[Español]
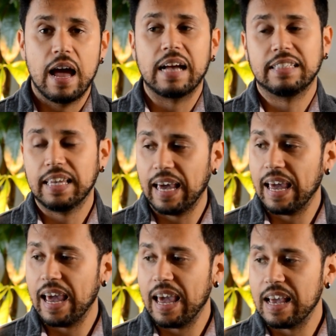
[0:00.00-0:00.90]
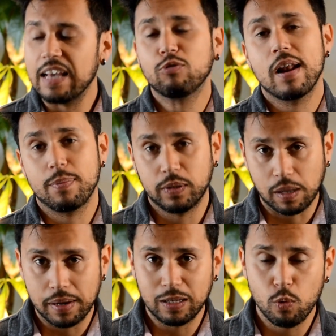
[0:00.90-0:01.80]
Así que es una
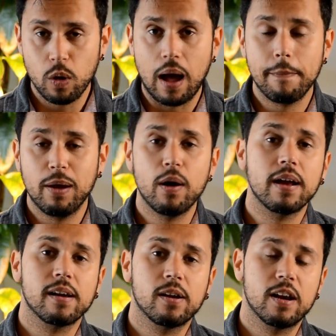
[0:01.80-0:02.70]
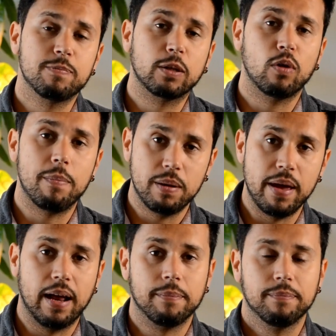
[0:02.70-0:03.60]
respuesta más ambigua respecto a la
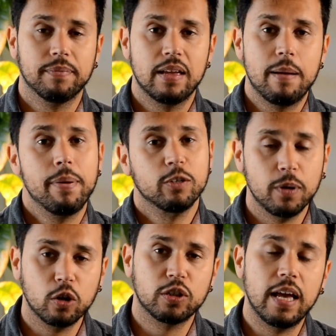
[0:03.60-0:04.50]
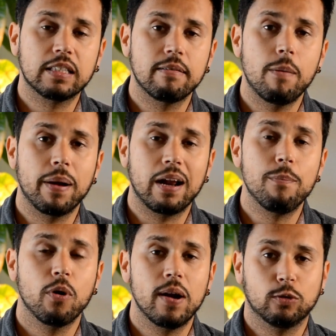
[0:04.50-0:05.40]
primera. Pero espero que os haya servido para
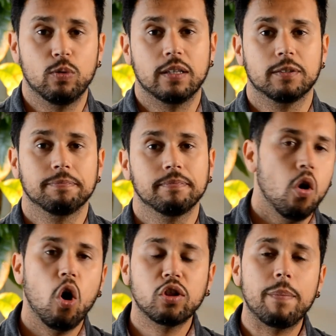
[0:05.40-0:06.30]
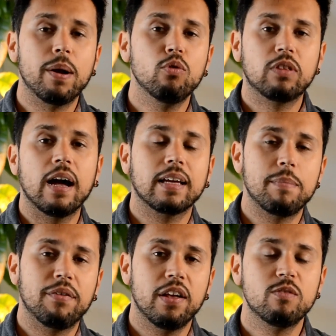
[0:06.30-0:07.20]
crear un poco las dudas. Otra pregunta que
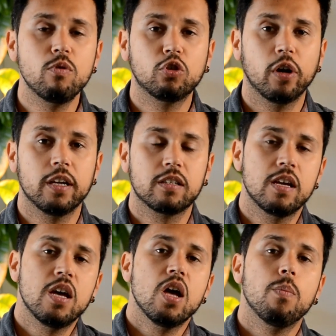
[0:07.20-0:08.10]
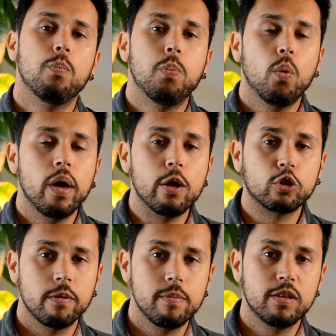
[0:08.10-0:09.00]
me hacéis mucho es, ¿puedo
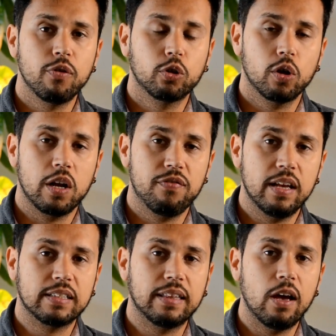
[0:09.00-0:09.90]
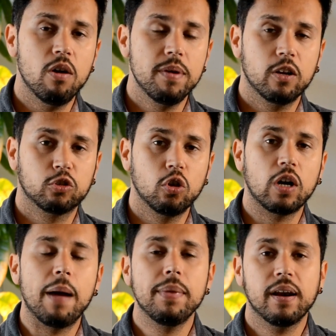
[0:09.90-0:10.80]
subir mis fotografías que tengo en microstock
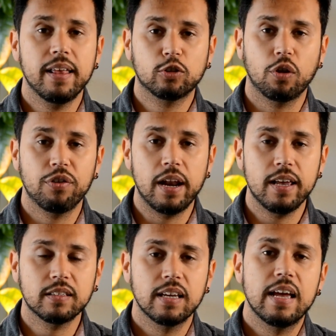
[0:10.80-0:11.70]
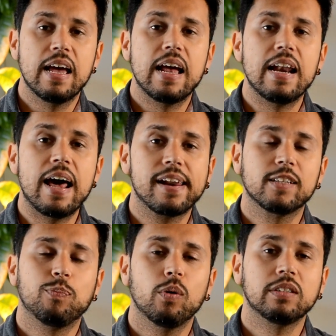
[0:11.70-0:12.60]
a mis redes sociales? La
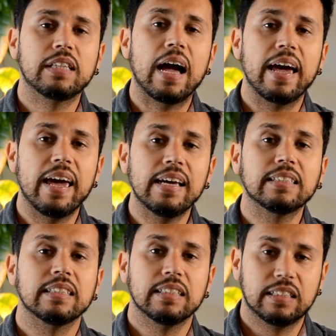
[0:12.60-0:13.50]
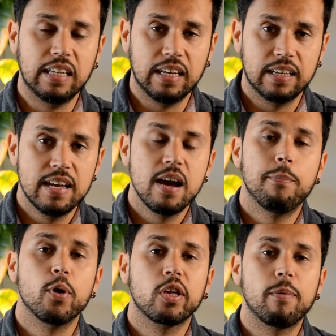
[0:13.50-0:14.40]
respuesta es sí,
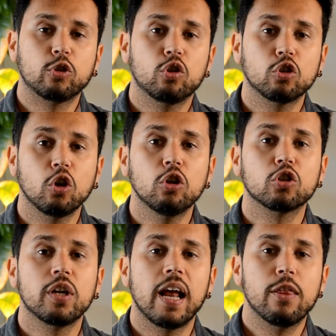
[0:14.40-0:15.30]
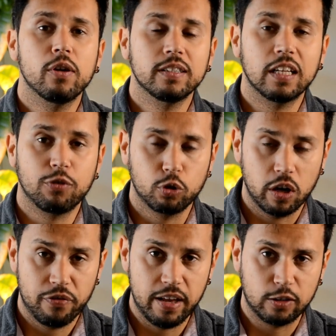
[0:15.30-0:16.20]
porque vosotros sois los creadores de las
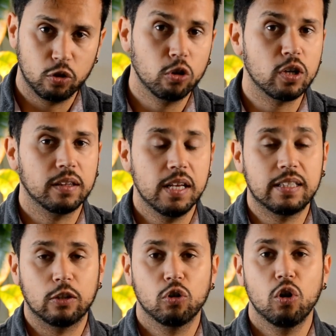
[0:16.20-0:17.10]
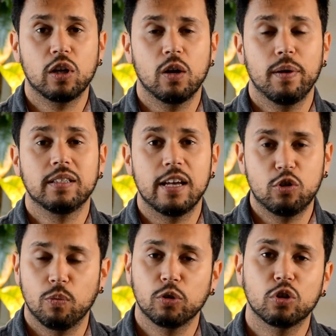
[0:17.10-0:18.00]
fotografías, sois los artistas, sois los que lo habéis
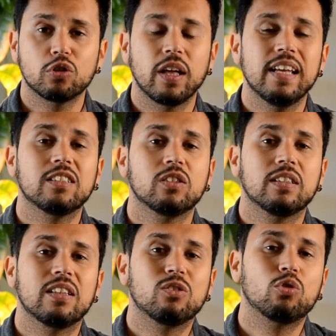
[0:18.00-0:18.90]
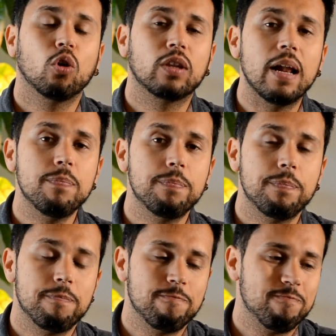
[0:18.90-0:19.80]
hecho, vosotros tenéis total
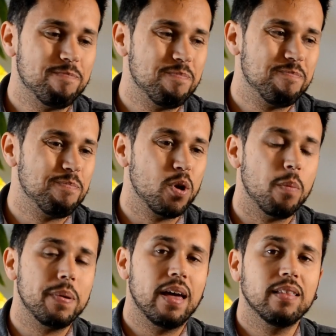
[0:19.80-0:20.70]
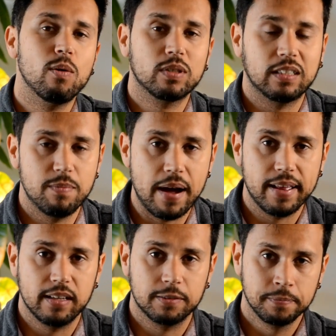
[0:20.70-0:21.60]
propiedad de vuestras
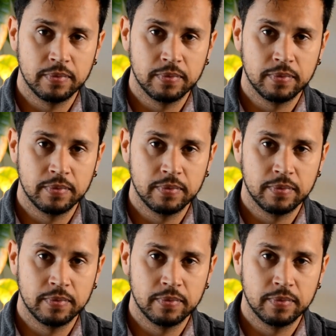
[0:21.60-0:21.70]
imágenes.